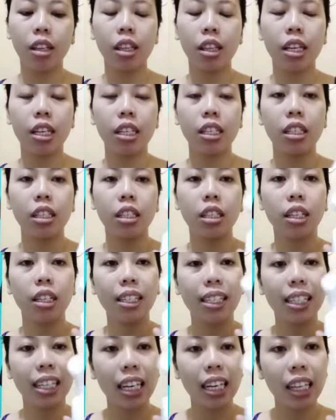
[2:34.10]
this
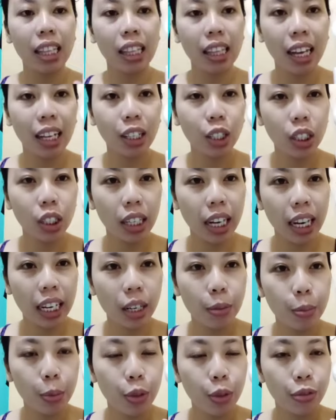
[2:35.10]
Skin Touch
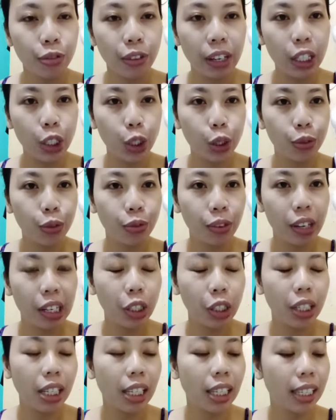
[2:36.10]
Diamond
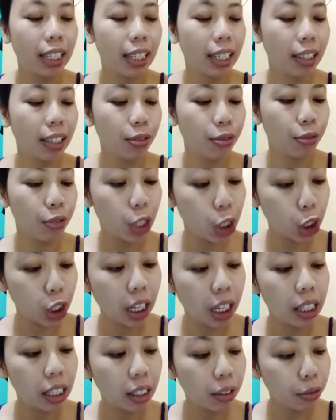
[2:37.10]
Facial
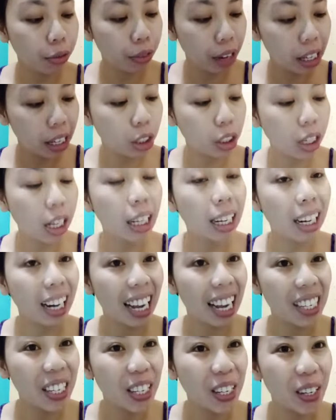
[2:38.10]
facial, facial
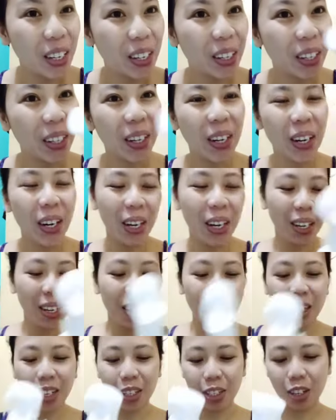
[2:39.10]
cleanser.
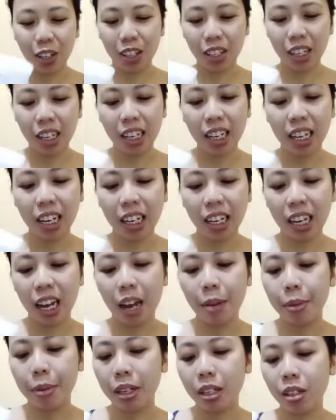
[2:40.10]
So, ito yung
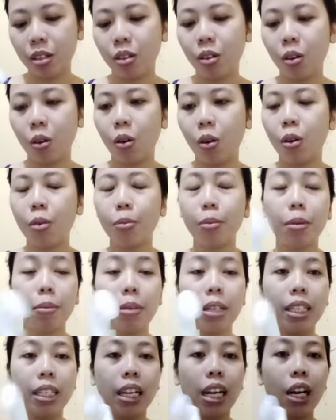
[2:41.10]
ginagamit ko.
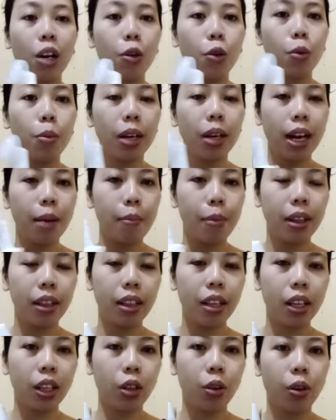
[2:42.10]
Minsan lang ako gumagamit
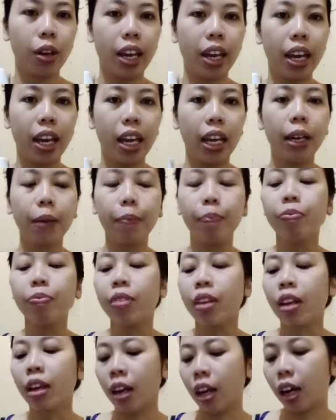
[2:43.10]
nito. And,
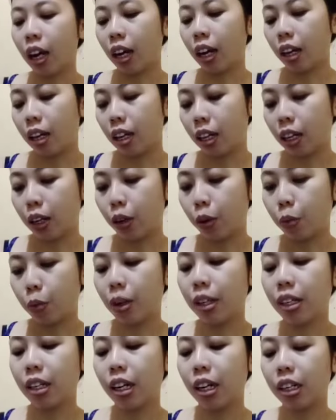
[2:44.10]
uh,
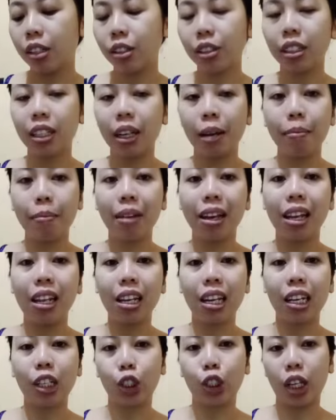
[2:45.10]
100 ml
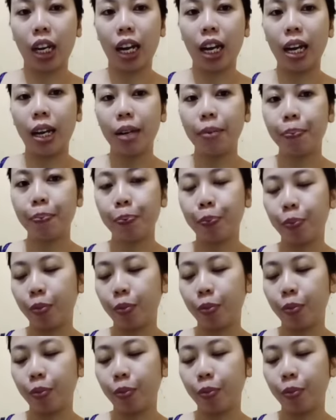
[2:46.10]
na siya.